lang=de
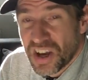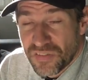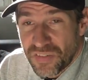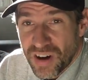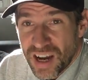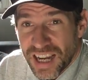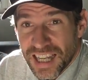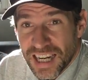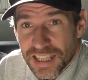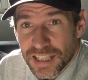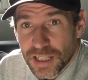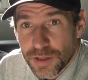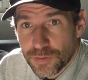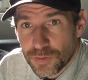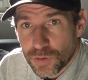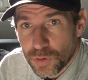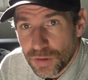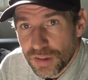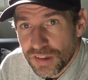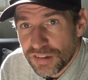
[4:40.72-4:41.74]
war
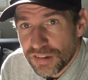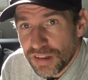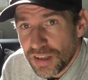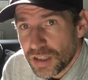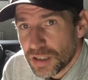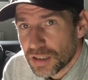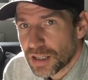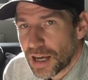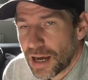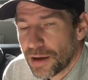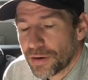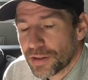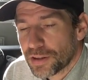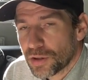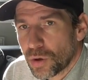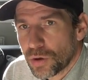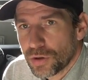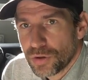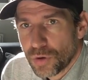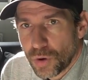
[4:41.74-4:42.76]
relativ günstig,
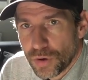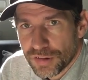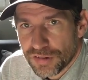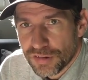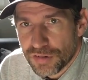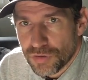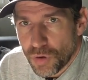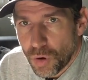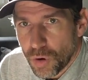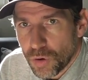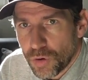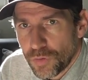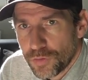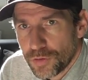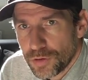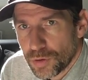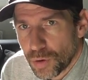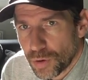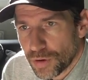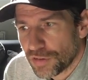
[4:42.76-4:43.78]
399 Euro für
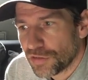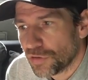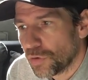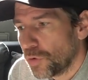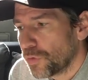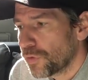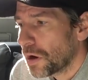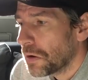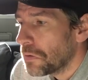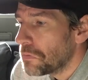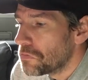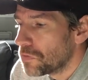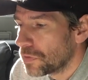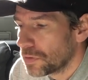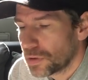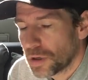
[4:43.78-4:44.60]
ein neues Sofa.